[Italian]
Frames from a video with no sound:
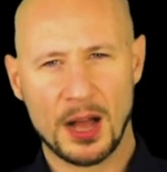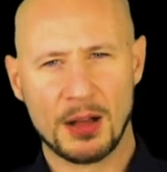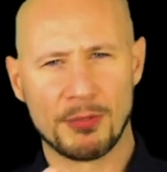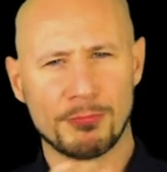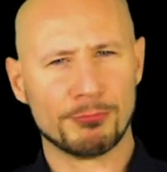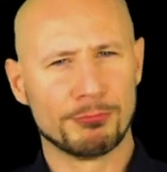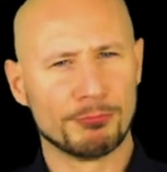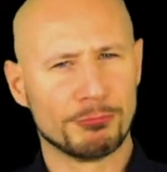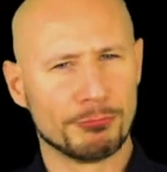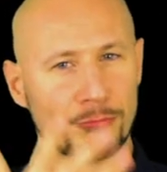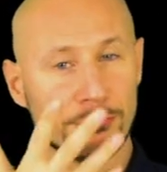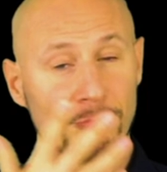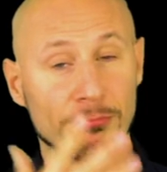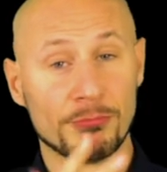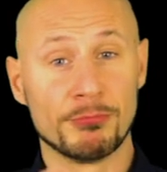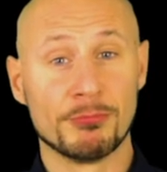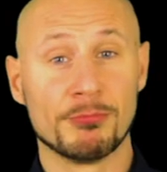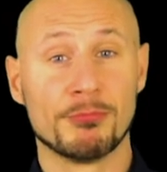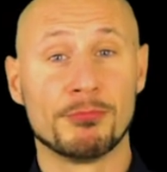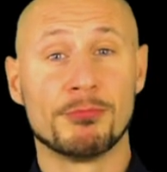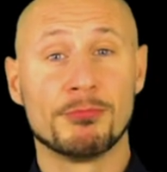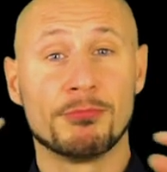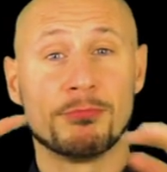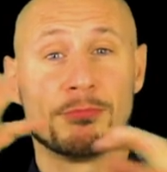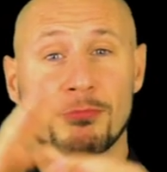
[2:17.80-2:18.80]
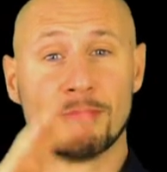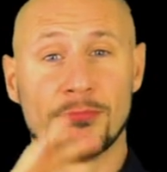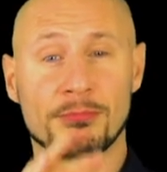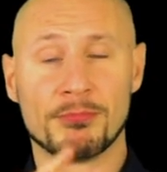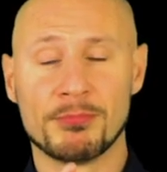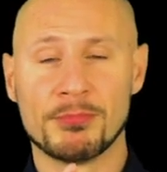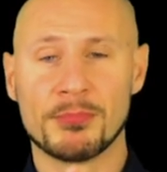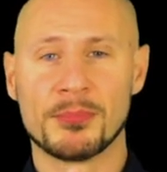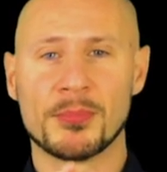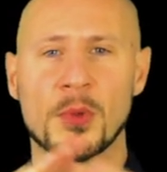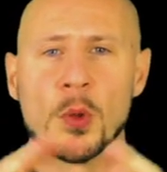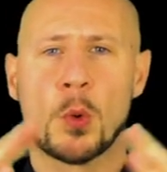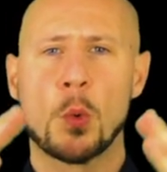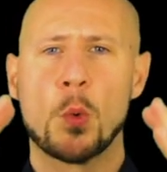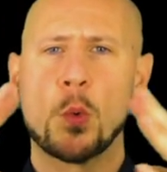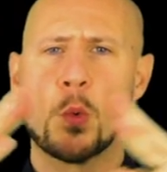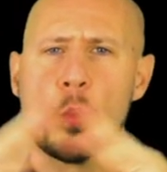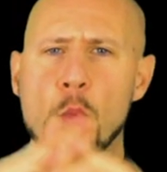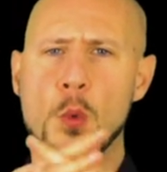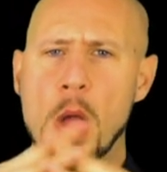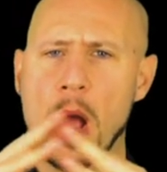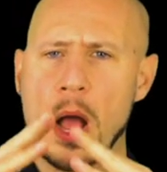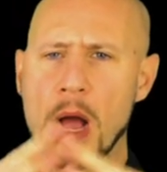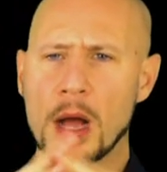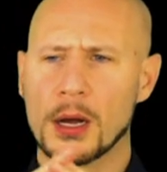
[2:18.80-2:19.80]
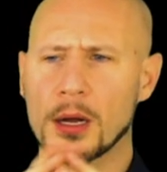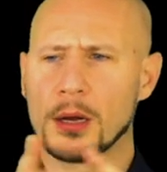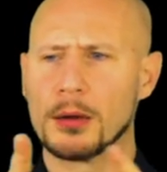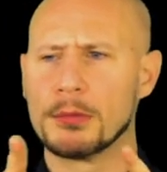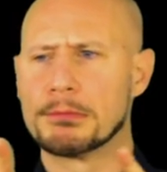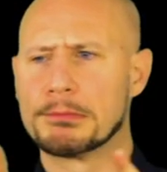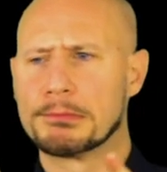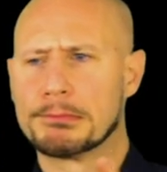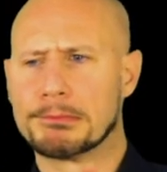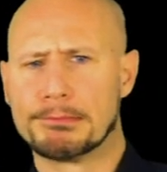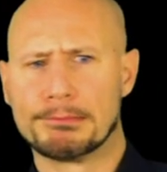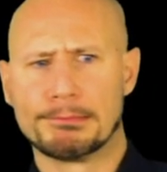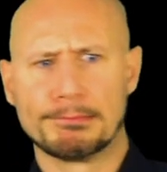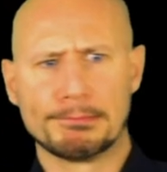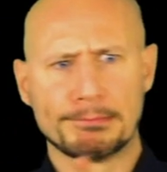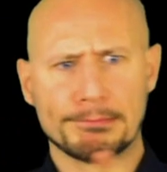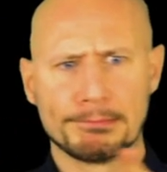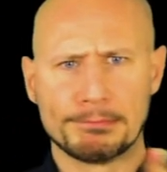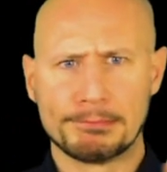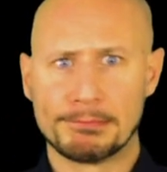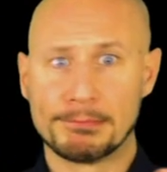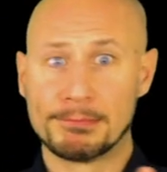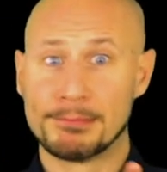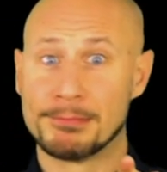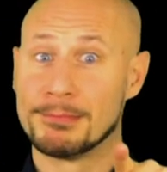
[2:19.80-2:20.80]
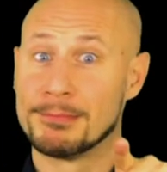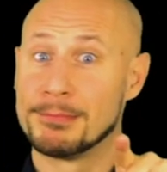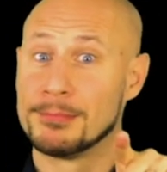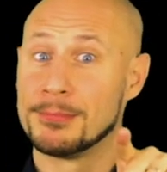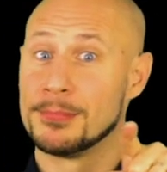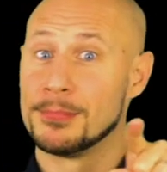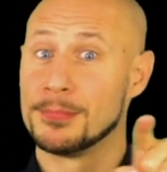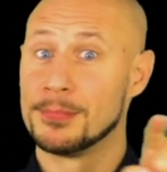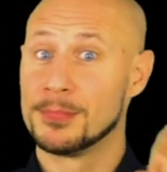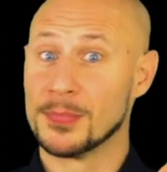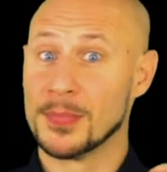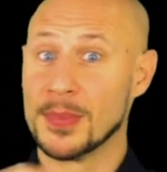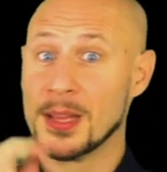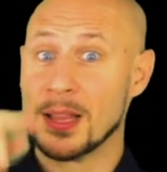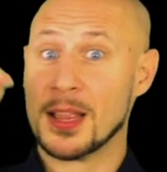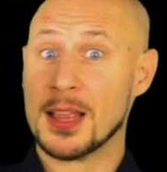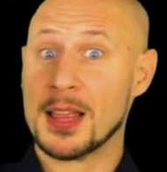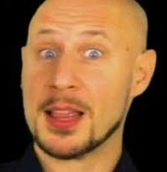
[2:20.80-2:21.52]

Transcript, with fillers: Il riquadro centrale rappresenta una battaglia biblica di dubbia